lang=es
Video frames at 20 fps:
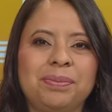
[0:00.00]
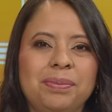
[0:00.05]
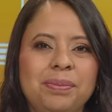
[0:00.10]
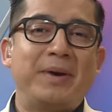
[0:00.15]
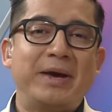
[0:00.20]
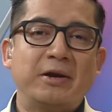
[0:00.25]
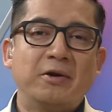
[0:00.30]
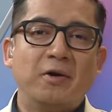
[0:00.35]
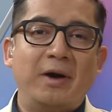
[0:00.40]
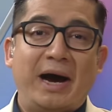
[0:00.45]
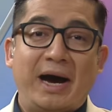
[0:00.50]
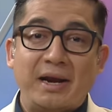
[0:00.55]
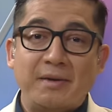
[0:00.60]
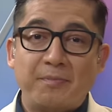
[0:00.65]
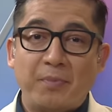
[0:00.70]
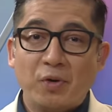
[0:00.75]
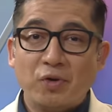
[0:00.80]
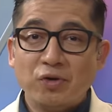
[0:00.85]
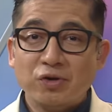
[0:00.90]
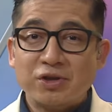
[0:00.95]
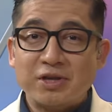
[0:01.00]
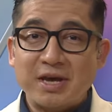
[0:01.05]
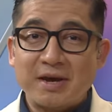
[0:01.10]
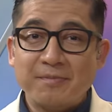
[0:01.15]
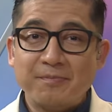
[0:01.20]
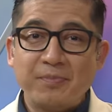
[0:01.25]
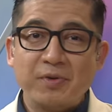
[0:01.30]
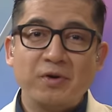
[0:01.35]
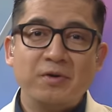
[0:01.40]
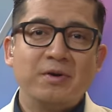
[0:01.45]
Pero al poco
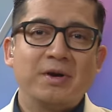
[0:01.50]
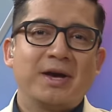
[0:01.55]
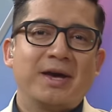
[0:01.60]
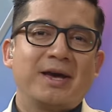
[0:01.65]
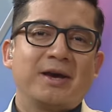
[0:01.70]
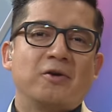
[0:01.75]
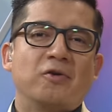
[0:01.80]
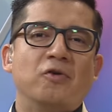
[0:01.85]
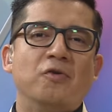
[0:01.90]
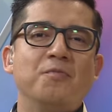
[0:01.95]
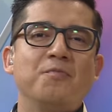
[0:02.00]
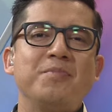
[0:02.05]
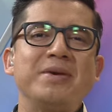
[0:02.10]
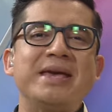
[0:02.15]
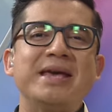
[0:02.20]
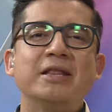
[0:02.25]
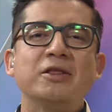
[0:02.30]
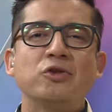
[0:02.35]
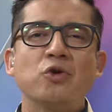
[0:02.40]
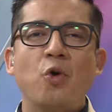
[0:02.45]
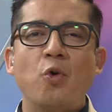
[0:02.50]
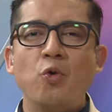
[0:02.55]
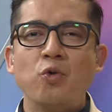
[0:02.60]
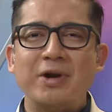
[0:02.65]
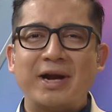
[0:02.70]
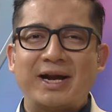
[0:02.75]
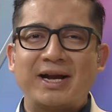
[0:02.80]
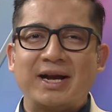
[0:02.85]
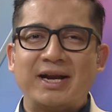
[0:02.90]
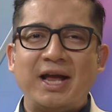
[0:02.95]
tiempo, un viento
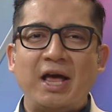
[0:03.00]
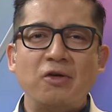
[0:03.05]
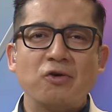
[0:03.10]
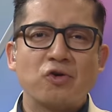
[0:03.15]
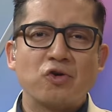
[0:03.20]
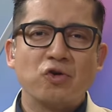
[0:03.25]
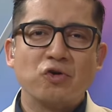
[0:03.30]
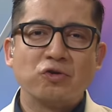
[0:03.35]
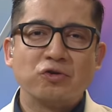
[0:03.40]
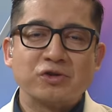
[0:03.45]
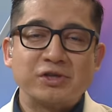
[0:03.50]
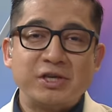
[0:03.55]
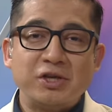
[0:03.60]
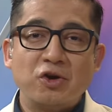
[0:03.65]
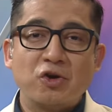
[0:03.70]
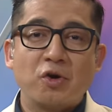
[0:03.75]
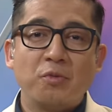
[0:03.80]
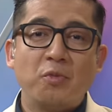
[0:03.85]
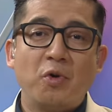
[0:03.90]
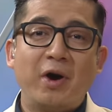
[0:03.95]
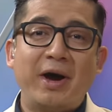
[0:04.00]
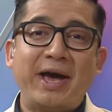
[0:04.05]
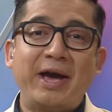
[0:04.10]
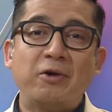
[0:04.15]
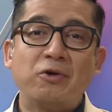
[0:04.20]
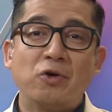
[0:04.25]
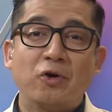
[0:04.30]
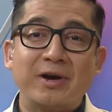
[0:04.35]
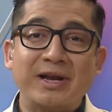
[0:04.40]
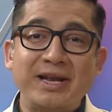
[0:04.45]
huracanado conocido como
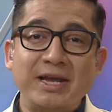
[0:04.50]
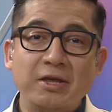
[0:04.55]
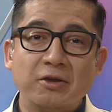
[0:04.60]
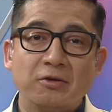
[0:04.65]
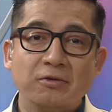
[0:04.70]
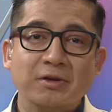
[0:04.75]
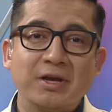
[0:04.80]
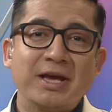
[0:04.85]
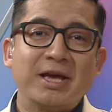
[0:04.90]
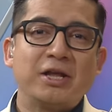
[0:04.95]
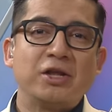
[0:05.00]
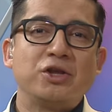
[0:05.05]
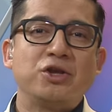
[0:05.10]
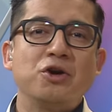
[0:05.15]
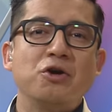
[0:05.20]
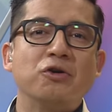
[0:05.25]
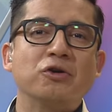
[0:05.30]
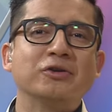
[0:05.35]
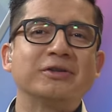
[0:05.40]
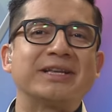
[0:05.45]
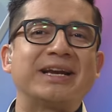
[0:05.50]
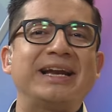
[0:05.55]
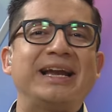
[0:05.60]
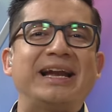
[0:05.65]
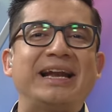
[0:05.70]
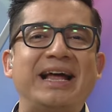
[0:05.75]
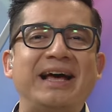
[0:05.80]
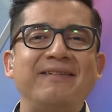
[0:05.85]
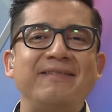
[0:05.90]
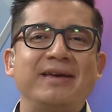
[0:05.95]
Euroclidon dio contra
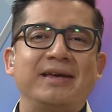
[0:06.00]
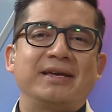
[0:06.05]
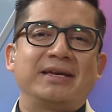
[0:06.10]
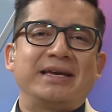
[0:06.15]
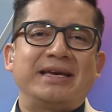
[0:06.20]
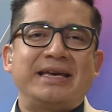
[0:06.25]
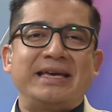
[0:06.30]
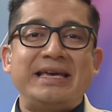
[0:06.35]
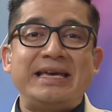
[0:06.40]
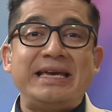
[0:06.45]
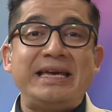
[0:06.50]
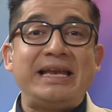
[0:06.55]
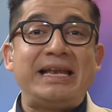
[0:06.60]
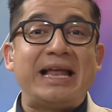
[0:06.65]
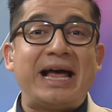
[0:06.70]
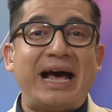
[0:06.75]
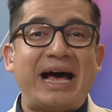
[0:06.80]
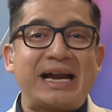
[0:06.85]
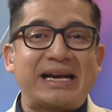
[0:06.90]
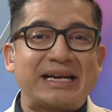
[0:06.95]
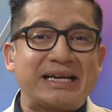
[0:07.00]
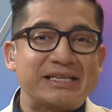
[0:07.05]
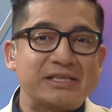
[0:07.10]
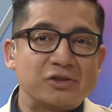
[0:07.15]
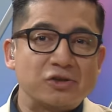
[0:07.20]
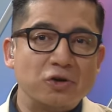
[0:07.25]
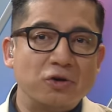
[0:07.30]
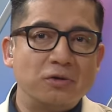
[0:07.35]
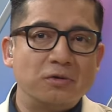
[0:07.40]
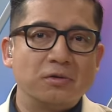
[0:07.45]
la nave y la
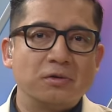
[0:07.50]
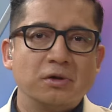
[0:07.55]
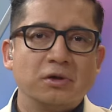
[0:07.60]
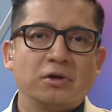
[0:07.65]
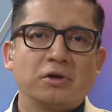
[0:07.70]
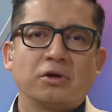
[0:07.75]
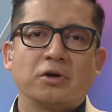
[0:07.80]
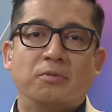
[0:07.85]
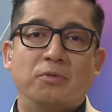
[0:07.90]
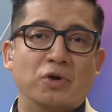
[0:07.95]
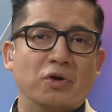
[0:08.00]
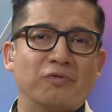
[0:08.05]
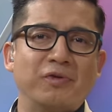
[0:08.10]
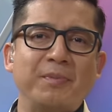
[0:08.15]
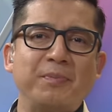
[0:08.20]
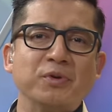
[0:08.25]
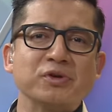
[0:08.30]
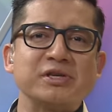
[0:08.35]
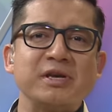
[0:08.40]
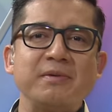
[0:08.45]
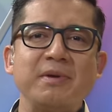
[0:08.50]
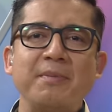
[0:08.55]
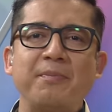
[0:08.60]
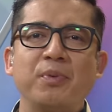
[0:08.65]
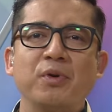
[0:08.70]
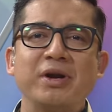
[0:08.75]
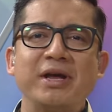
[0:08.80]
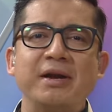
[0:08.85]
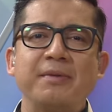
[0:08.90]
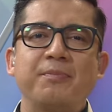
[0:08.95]
arrastró. Como no fue posible
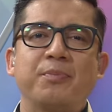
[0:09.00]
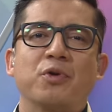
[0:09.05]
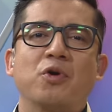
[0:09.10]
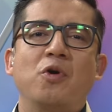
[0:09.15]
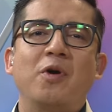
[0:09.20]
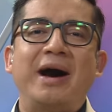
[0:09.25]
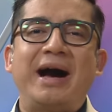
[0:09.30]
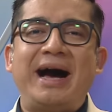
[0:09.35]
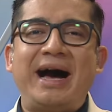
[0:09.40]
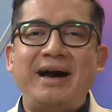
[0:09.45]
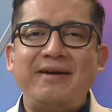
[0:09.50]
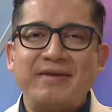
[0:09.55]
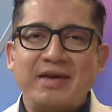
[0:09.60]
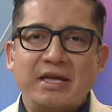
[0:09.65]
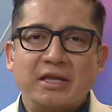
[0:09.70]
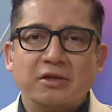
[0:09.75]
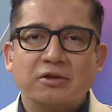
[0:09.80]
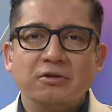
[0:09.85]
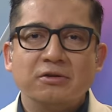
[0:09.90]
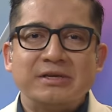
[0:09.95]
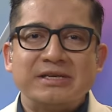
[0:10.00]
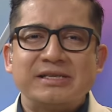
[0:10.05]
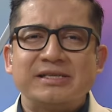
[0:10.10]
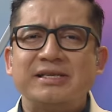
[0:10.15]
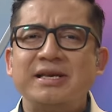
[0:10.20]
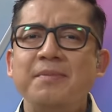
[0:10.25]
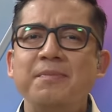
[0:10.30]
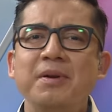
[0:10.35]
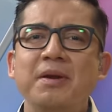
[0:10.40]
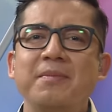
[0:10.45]
poner proa a viento,
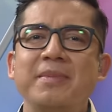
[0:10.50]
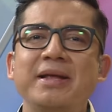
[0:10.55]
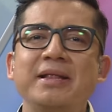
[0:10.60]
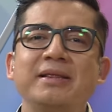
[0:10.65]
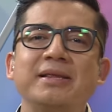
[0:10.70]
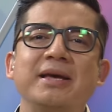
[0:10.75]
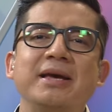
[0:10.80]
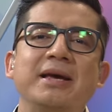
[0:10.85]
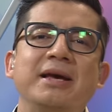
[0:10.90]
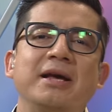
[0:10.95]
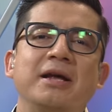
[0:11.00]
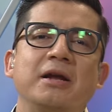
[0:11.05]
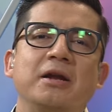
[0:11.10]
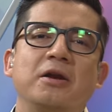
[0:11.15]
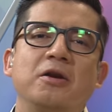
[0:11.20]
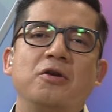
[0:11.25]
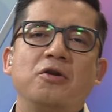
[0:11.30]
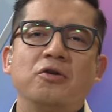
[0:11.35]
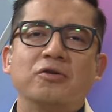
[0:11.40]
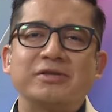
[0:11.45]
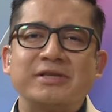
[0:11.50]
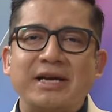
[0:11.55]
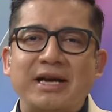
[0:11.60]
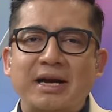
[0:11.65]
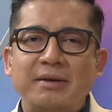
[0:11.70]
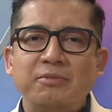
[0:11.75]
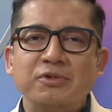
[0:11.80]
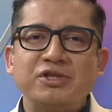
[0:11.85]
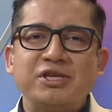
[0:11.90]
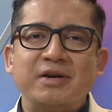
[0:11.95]
simplemente nos
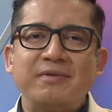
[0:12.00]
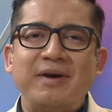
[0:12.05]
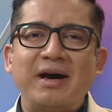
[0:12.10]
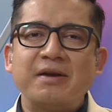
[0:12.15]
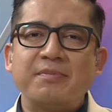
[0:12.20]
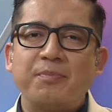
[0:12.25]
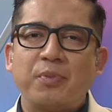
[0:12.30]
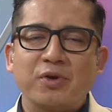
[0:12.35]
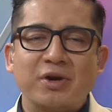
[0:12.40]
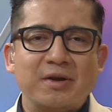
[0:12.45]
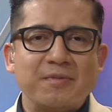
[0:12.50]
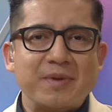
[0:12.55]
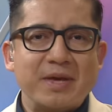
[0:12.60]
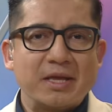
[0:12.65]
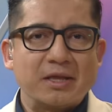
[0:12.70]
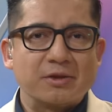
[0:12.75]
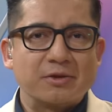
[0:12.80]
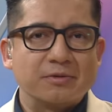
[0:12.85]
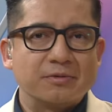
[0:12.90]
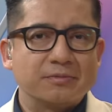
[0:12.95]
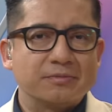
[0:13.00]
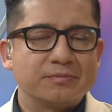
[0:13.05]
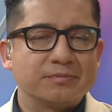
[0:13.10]
dejamos llevar por el viento.